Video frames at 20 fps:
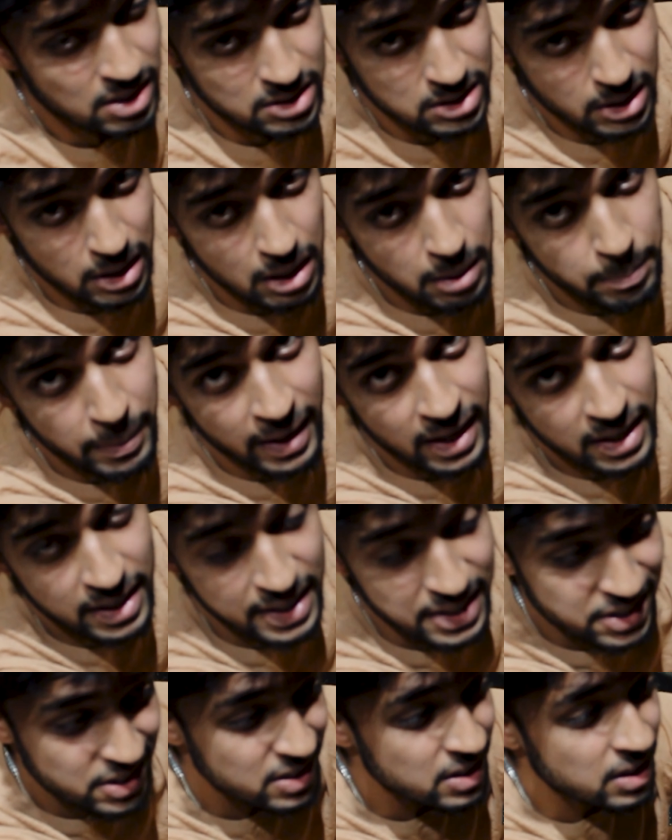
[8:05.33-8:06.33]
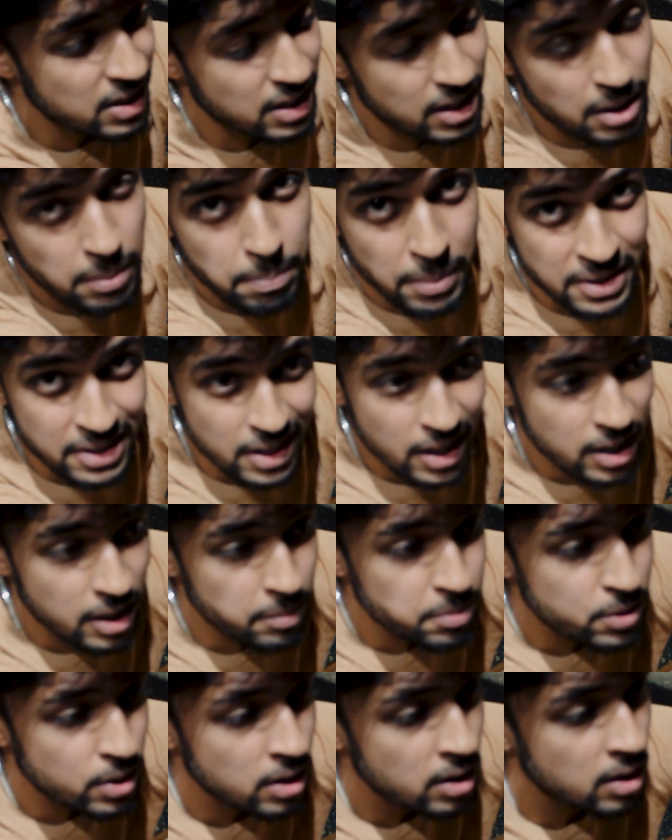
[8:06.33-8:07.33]
सबसे पहले पैर नीचे रख के पंद्रह
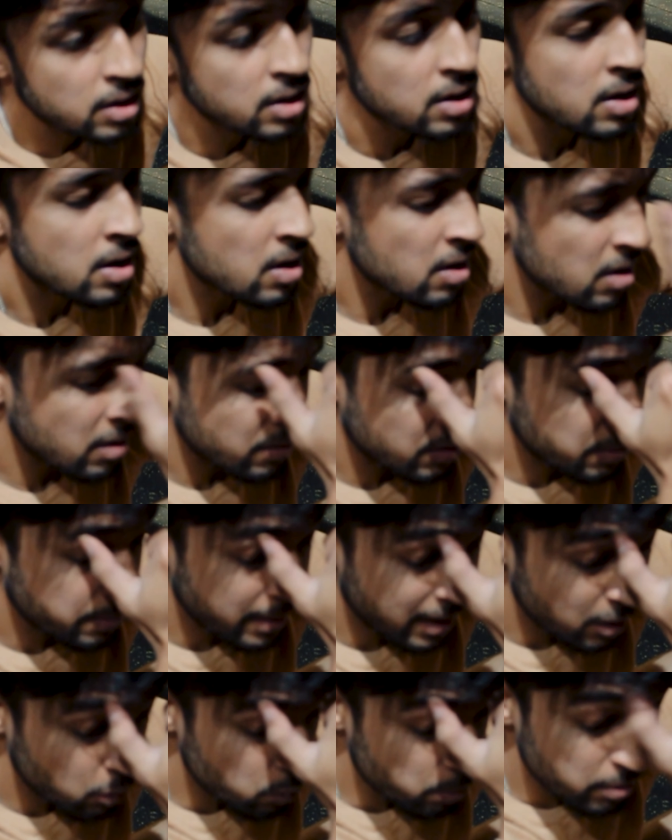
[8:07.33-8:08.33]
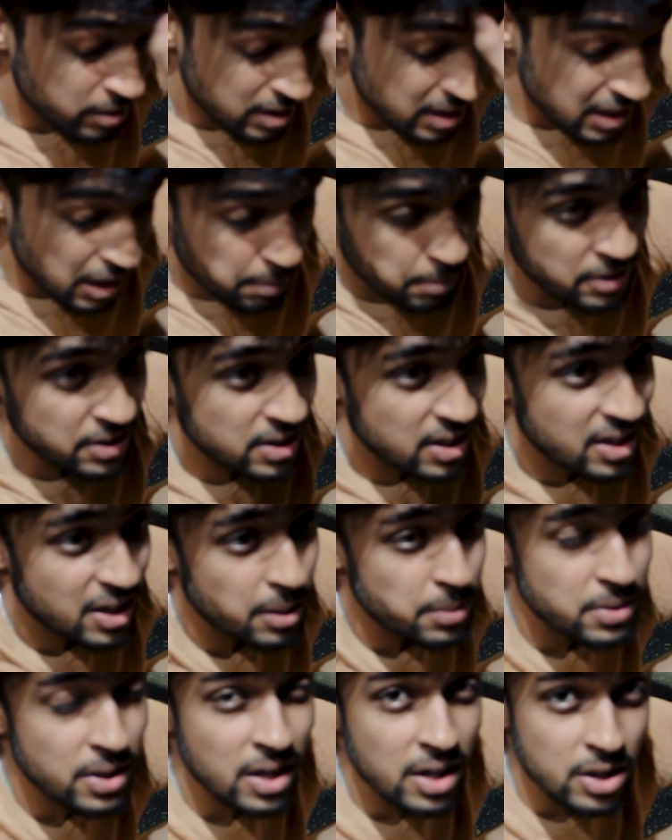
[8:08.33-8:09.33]
रेप्स फिर पैर ऊपर रख के पंद्रह
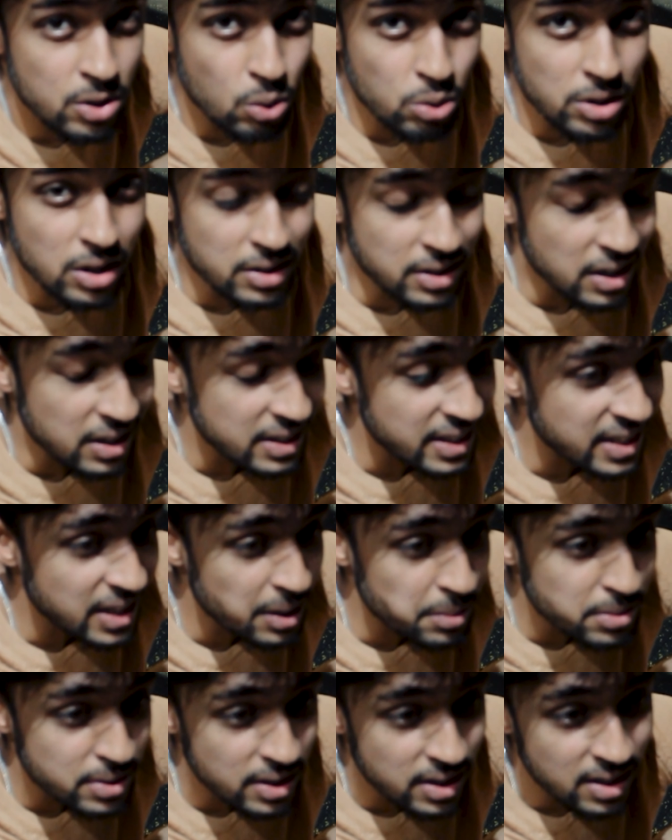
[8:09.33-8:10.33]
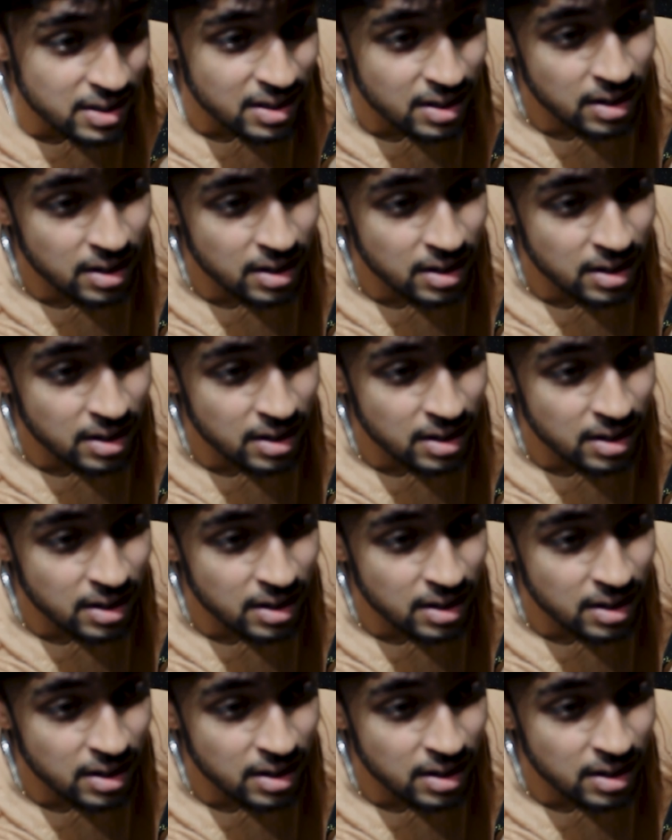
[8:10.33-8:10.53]
रेप्स टोटल थर्टी रेप्स है